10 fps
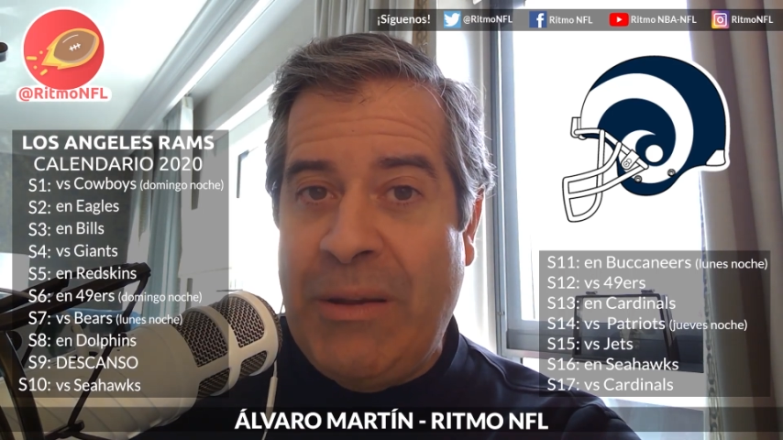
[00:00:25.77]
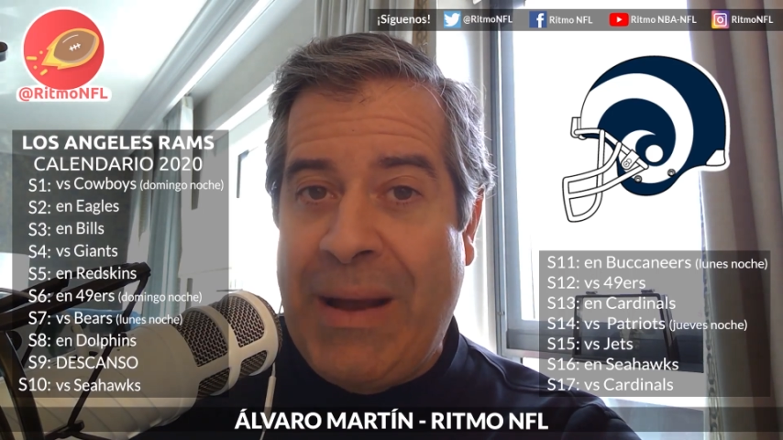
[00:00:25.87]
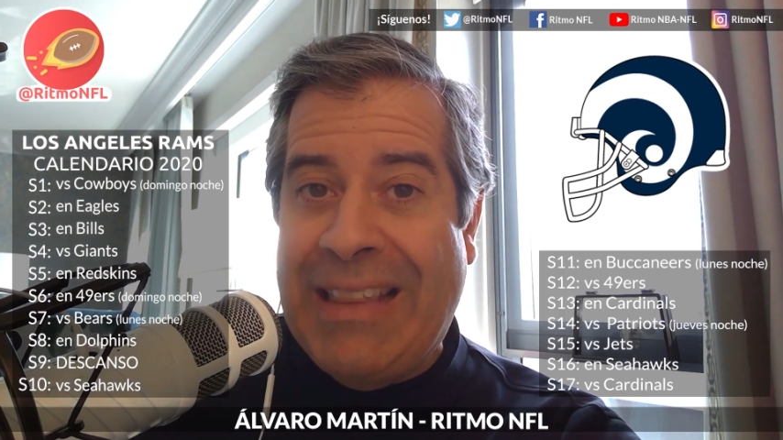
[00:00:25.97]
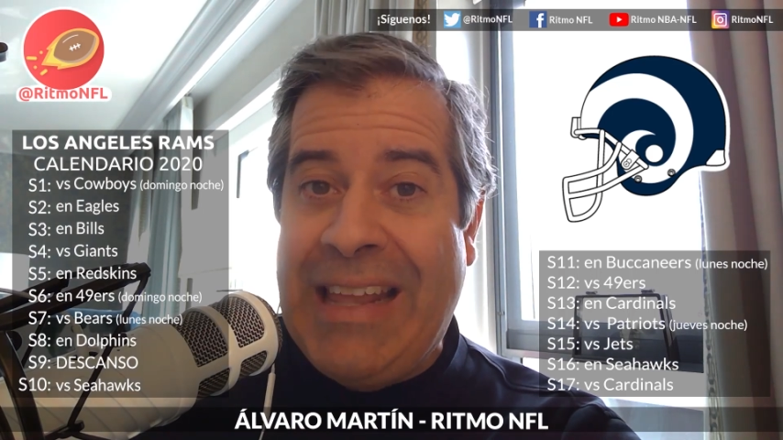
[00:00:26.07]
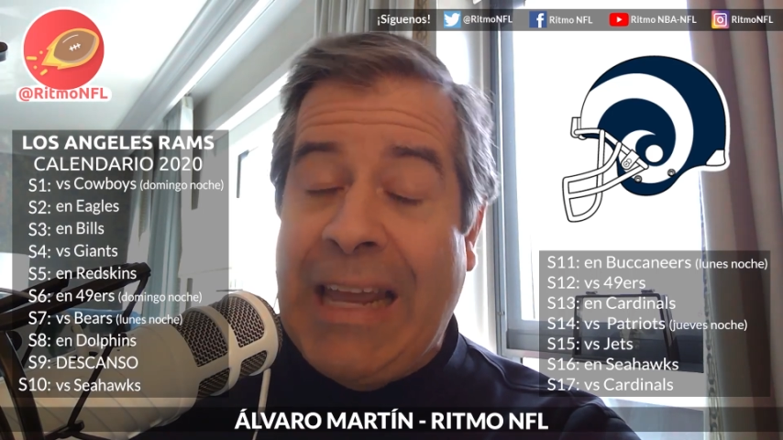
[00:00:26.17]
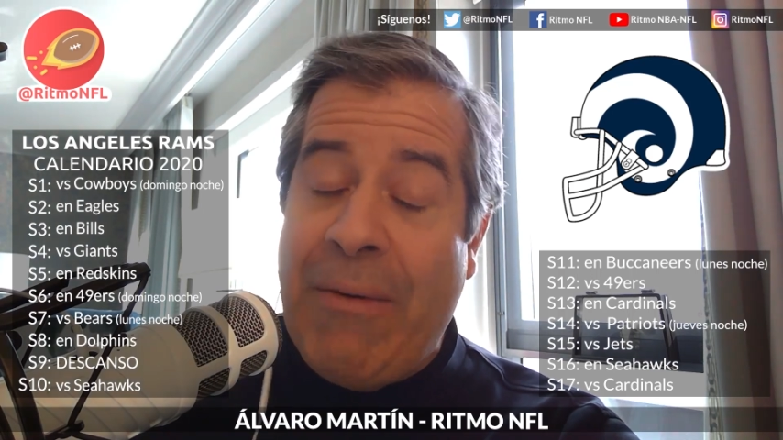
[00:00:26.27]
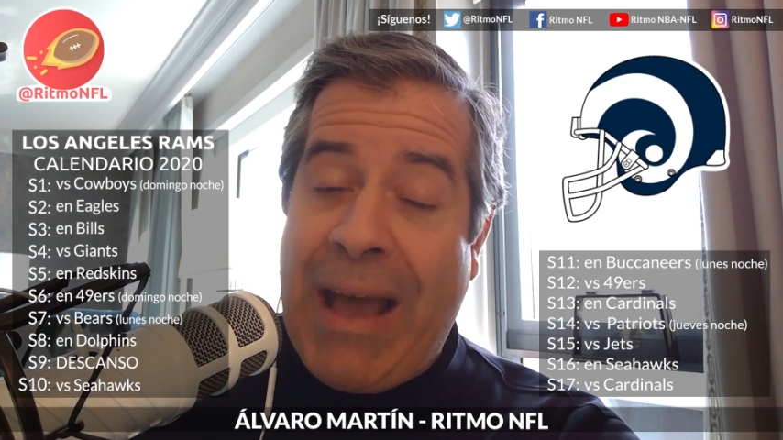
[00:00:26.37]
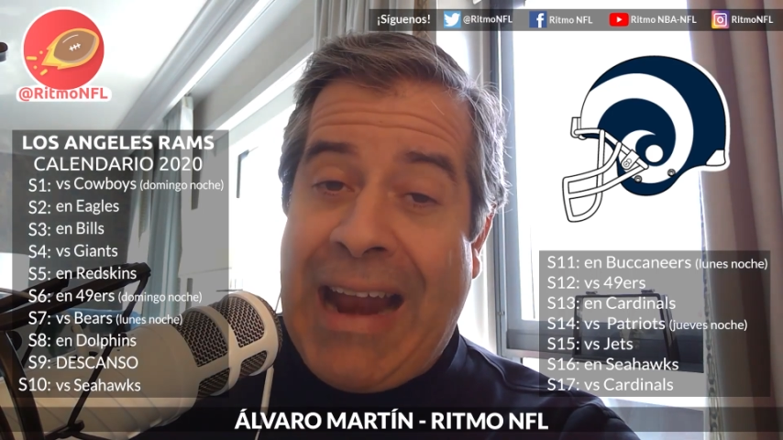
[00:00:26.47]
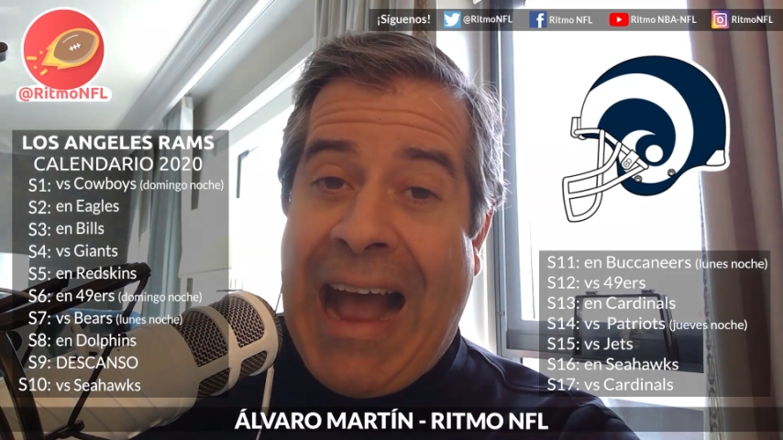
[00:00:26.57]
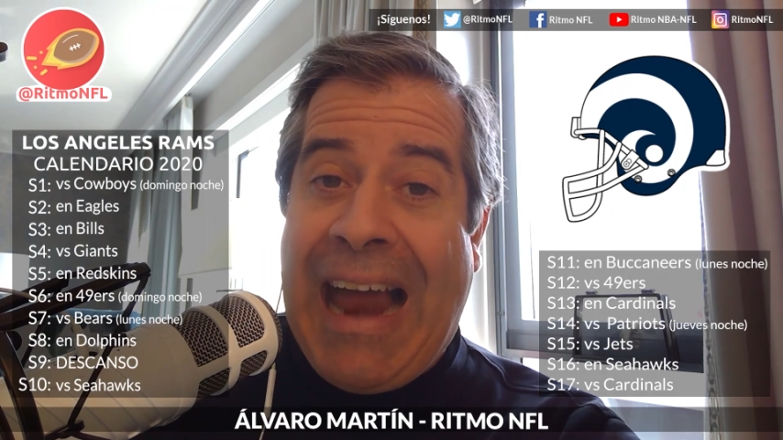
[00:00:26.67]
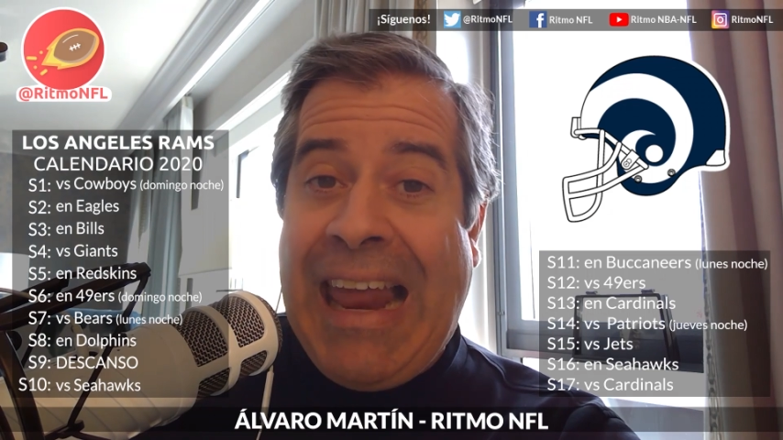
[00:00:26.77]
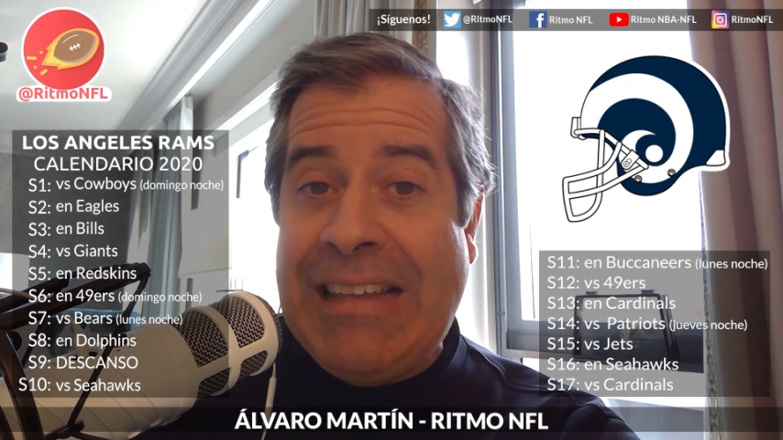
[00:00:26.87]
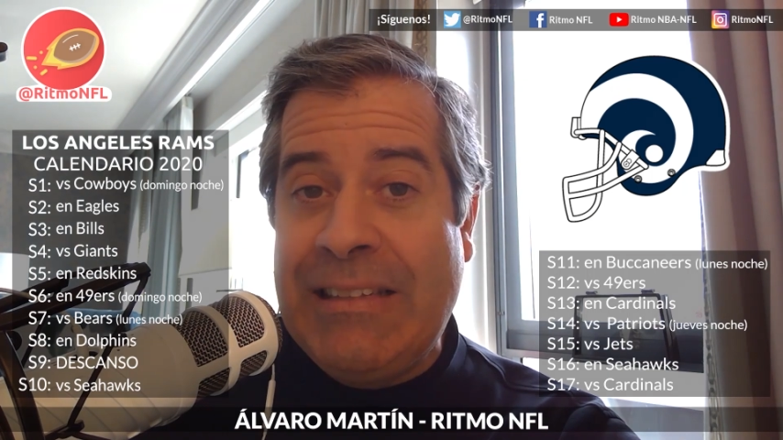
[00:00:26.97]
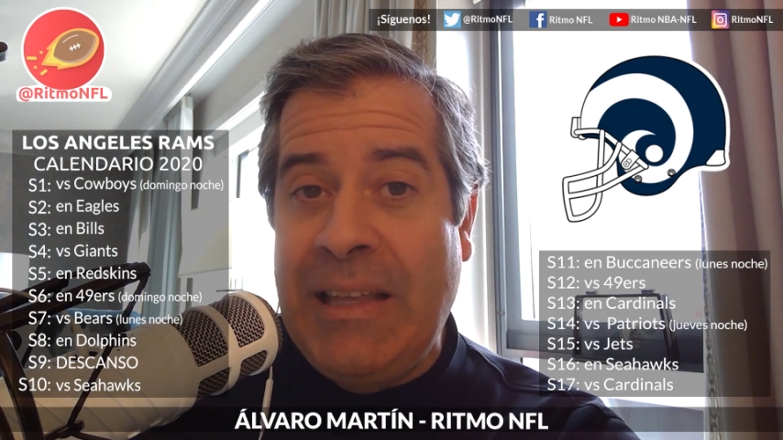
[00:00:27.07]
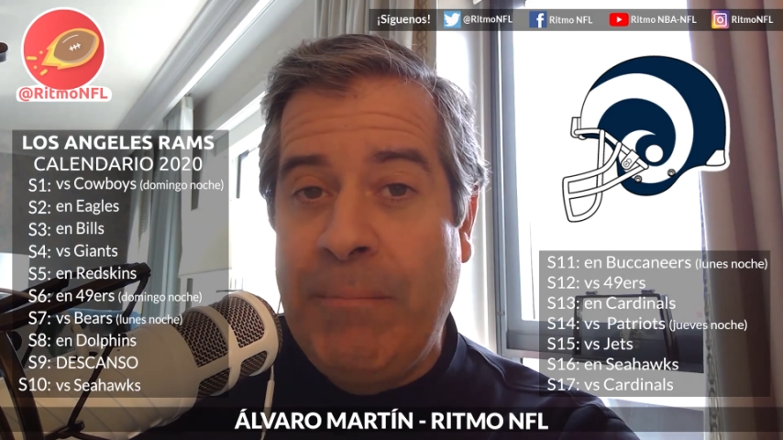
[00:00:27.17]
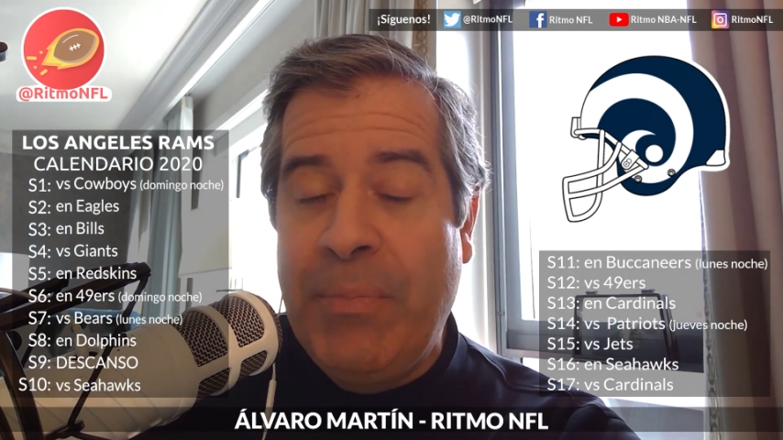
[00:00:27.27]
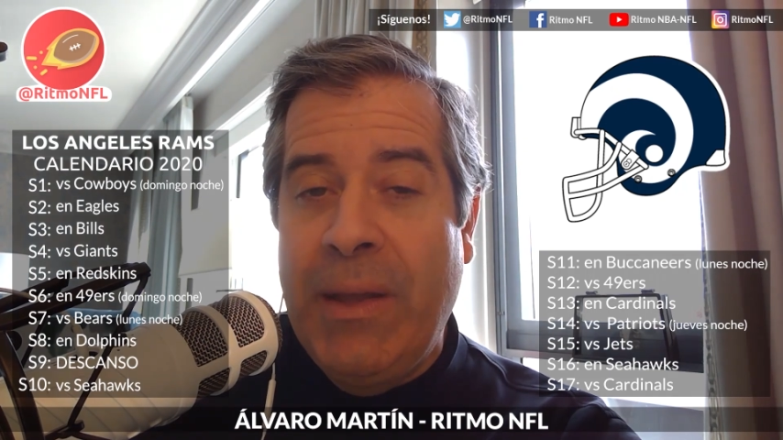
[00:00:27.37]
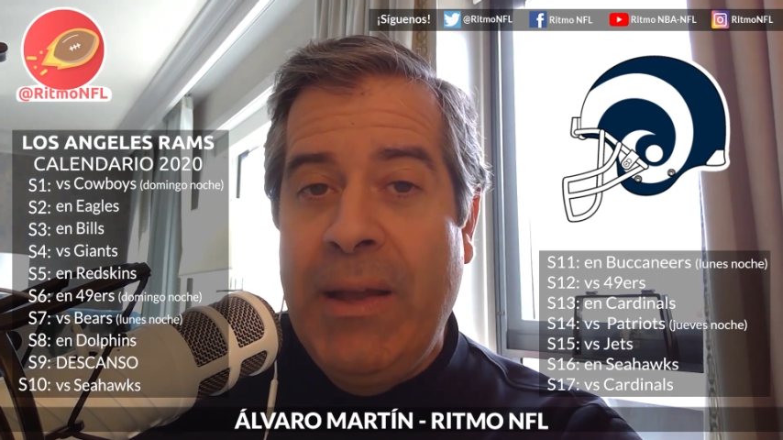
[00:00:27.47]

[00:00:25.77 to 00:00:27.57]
semana tienen que viajar al este.